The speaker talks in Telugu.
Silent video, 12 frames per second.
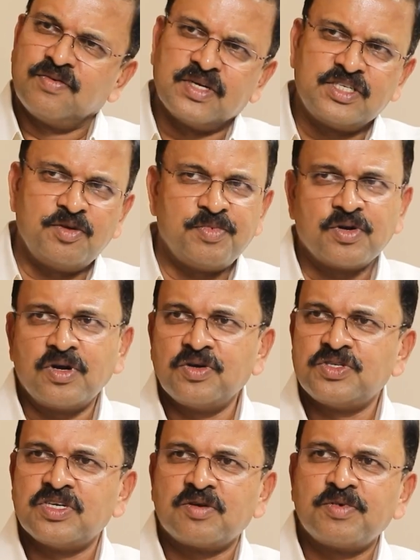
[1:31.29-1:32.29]
వైసీపీ కూడా
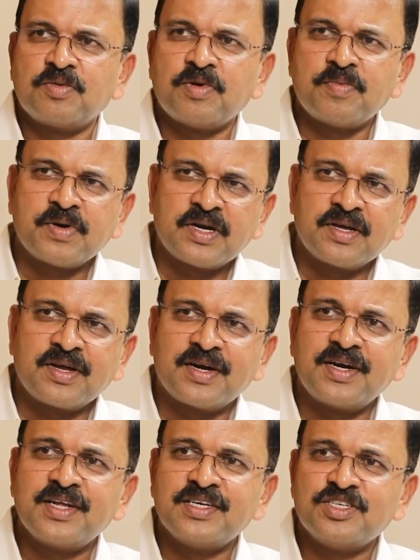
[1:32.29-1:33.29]
వచ్చారు మీరు మా పార్టీకి
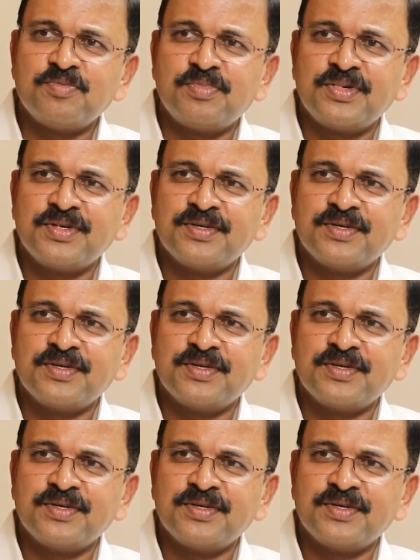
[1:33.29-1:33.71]
రండి అని చెప్పి